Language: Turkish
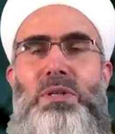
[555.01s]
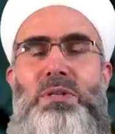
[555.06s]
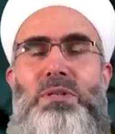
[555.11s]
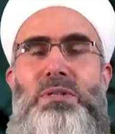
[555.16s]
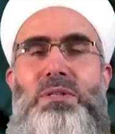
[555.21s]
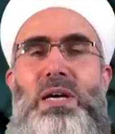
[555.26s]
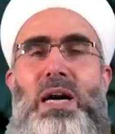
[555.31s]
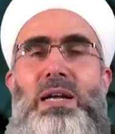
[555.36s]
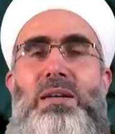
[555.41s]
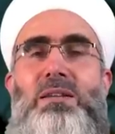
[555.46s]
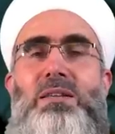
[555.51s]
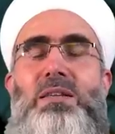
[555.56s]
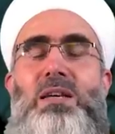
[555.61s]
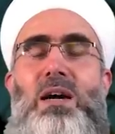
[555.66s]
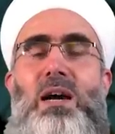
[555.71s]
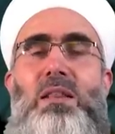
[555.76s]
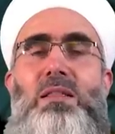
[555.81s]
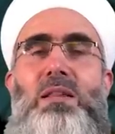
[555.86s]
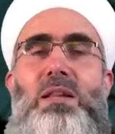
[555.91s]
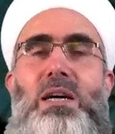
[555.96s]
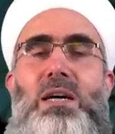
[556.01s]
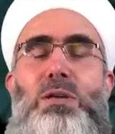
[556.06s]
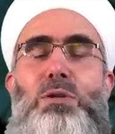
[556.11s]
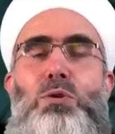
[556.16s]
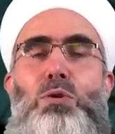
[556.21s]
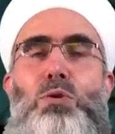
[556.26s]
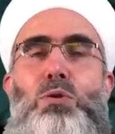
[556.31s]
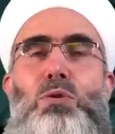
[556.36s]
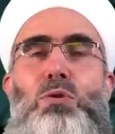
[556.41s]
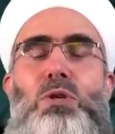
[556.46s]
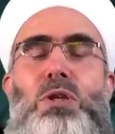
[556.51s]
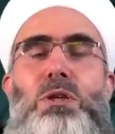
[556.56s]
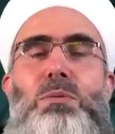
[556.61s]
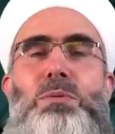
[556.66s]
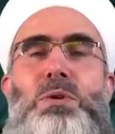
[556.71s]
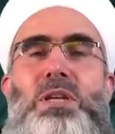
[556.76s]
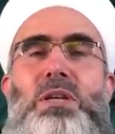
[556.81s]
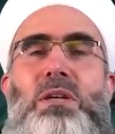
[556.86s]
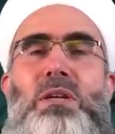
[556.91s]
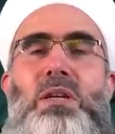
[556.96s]
Sanki Allah'ı görür
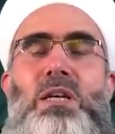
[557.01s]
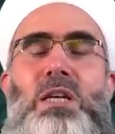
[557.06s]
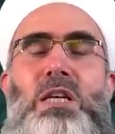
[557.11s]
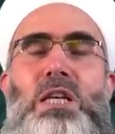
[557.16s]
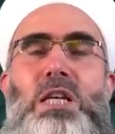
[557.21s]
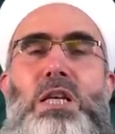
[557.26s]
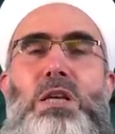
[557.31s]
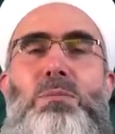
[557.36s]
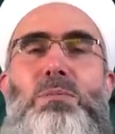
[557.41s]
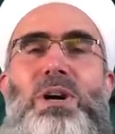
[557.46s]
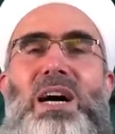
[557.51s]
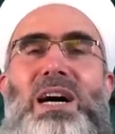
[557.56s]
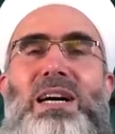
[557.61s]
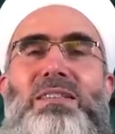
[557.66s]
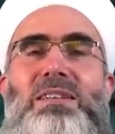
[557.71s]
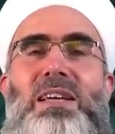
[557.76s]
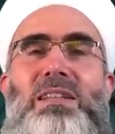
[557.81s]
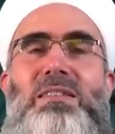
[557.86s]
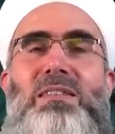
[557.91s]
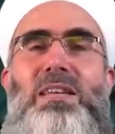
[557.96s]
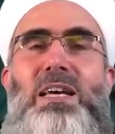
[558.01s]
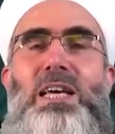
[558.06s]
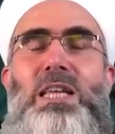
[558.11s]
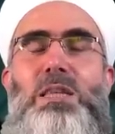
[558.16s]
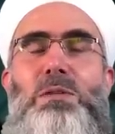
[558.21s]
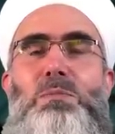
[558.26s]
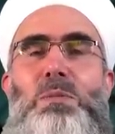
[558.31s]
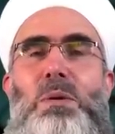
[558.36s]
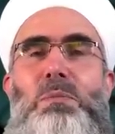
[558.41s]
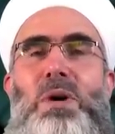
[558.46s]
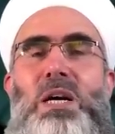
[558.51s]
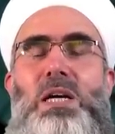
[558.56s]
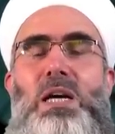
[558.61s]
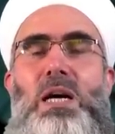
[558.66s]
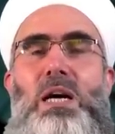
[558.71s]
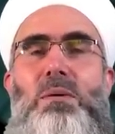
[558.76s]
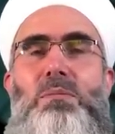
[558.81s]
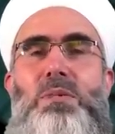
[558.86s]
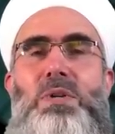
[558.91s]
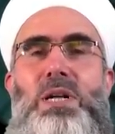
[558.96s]
gibi ibadet etme
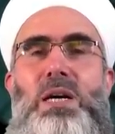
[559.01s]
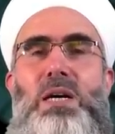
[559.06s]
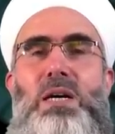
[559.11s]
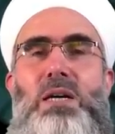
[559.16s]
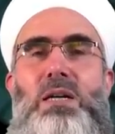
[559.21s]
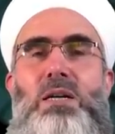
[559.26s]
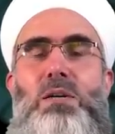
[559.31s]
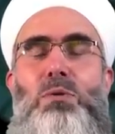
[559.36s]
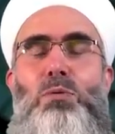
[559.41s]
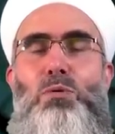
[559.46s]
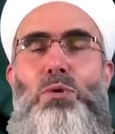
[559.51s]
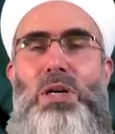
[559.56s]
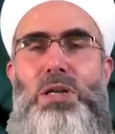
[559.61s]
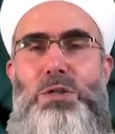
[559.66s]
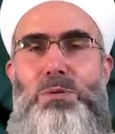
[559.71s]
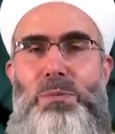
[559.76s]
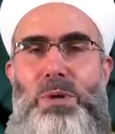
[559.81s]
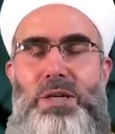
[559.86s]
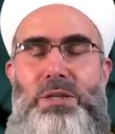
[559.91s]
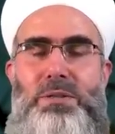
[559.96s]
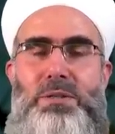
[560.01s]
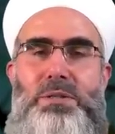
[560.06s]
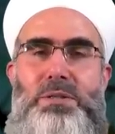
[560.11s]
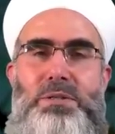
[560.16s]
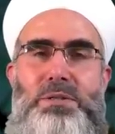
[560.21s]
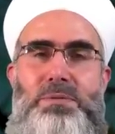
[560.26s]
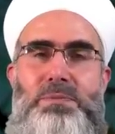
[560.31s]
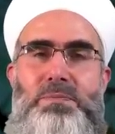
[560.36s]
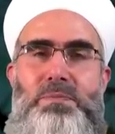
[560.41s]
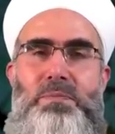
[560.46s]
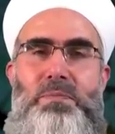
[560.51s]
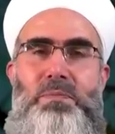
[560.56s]
makamına ulaşmaktır.